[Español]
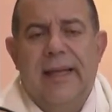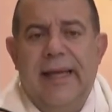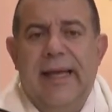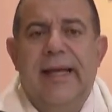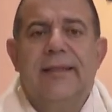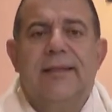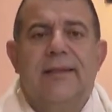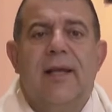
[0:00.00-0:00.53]

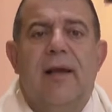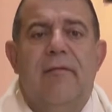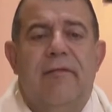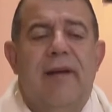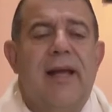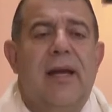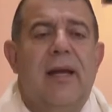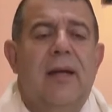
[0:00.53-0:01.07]
Y es
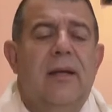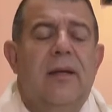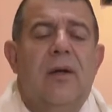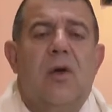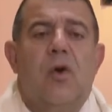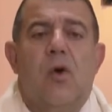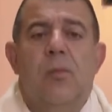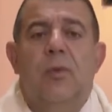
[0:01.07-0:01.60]
ver
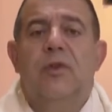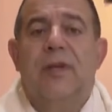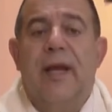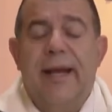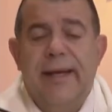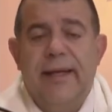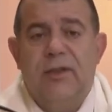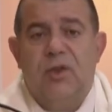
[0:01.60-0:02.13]
cómo
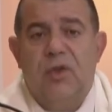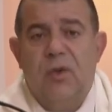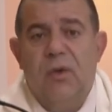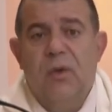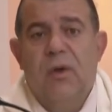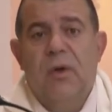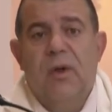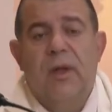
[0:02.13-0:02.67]
se ha hecho
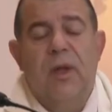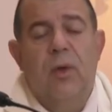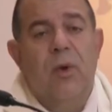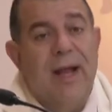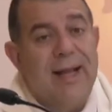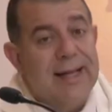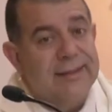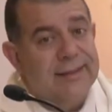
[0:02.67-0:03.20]
de
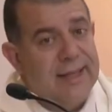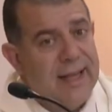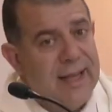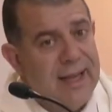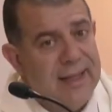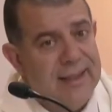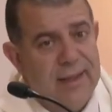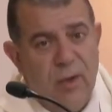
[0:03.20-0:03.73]
una
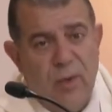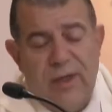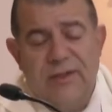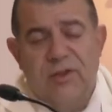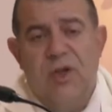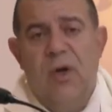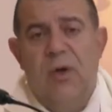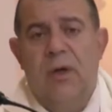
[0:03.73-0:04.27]
casa de
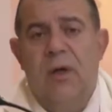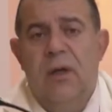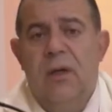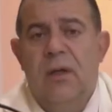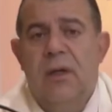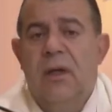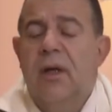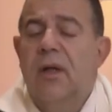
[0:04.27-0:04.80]
oración,
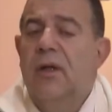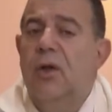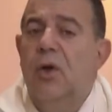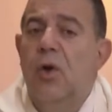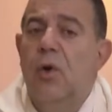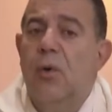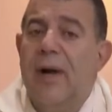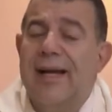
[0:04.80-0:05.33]
de
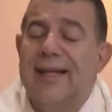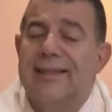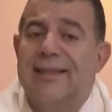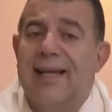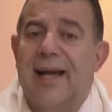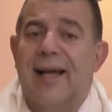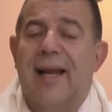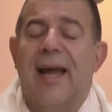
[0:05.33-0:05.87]
un lugar
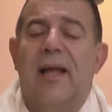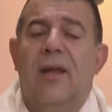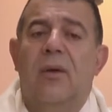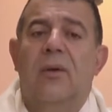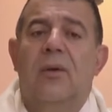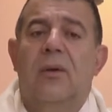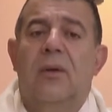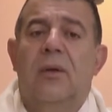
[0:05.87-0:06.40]

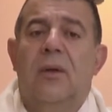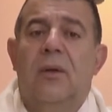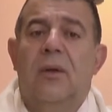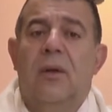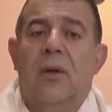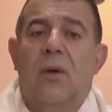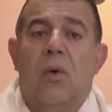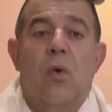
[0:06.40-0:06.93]
sagrado,
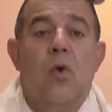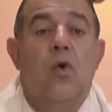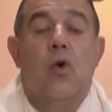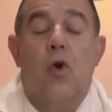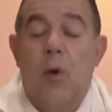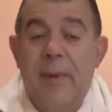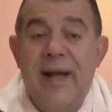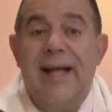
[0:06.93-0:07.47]
un
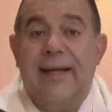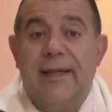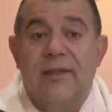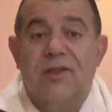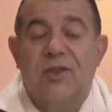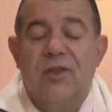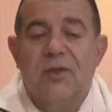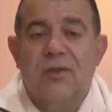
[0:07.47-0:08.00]

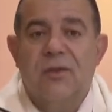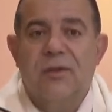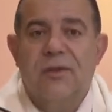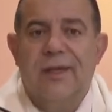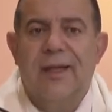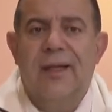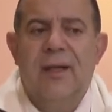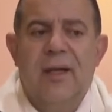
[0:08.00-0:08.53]
comercio,
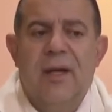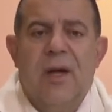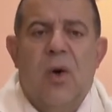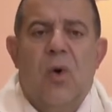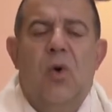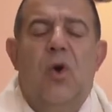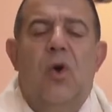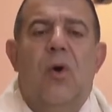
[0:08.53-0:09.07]

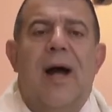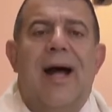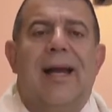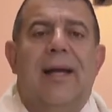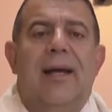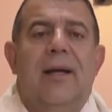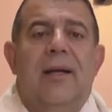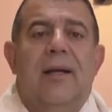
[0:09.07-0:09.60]
un
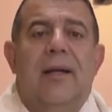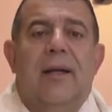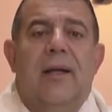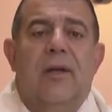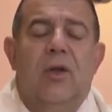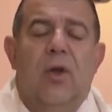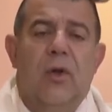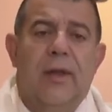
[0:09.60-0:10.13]
lugar
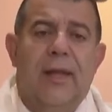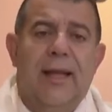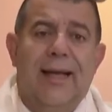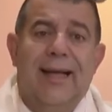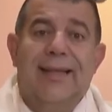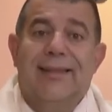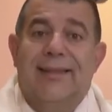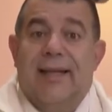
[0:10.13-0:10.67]

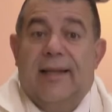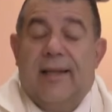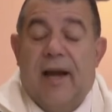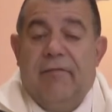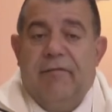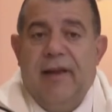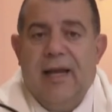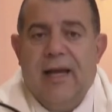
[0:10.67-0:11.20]
donde se
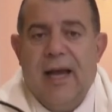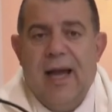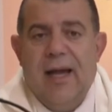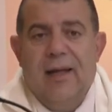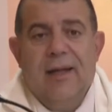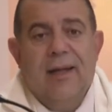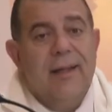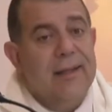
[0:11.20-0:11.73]

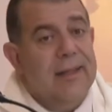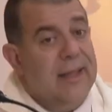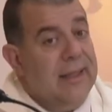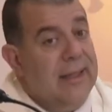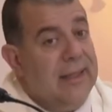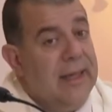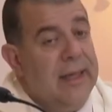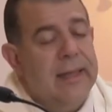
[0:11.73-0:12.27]
trafica de
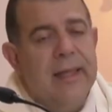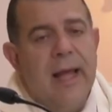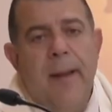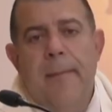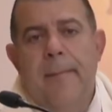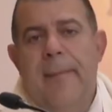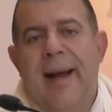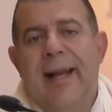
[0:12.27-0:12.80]

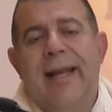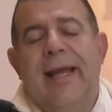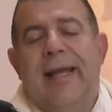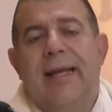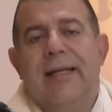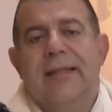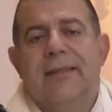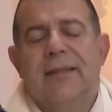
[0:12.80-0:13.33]
distintas
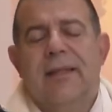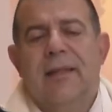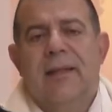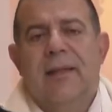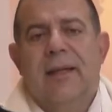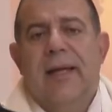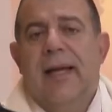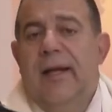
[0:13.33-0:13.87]
maneras
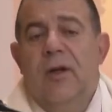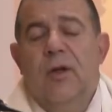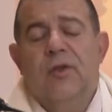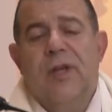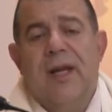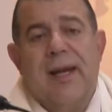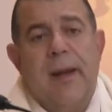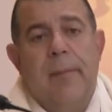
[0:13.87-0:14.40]
y no
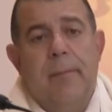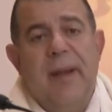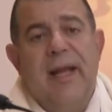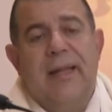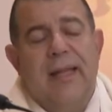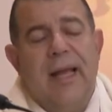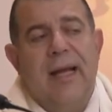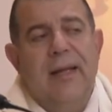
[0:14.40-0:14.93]
se
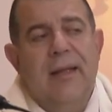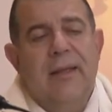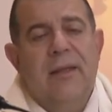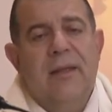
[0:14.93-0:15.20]
respeta